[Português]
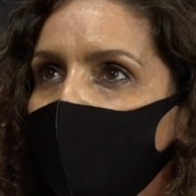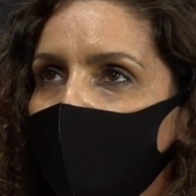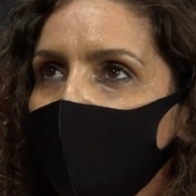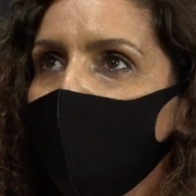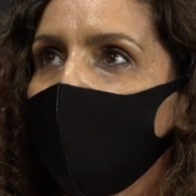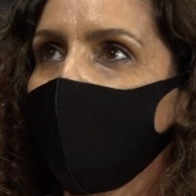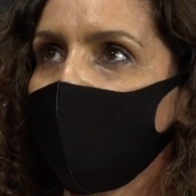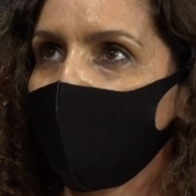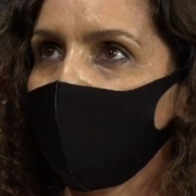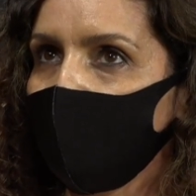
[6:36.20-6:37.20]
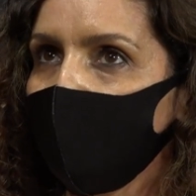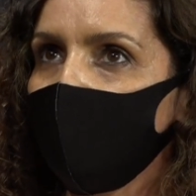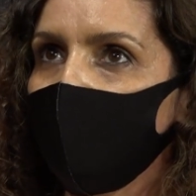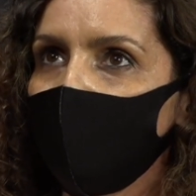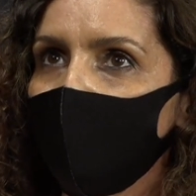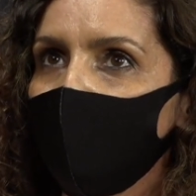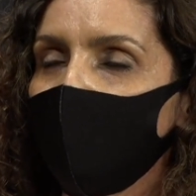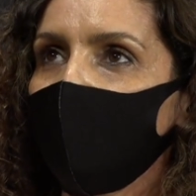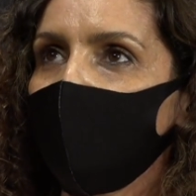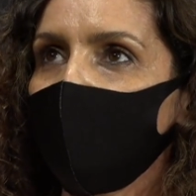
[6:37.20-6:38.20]
que aprenderam,
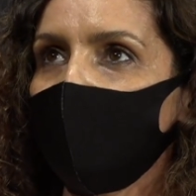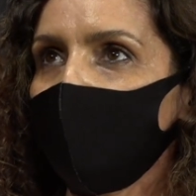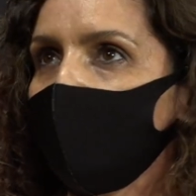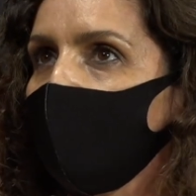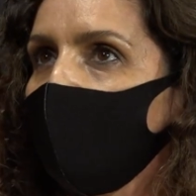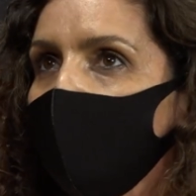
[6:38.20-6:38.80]
eh,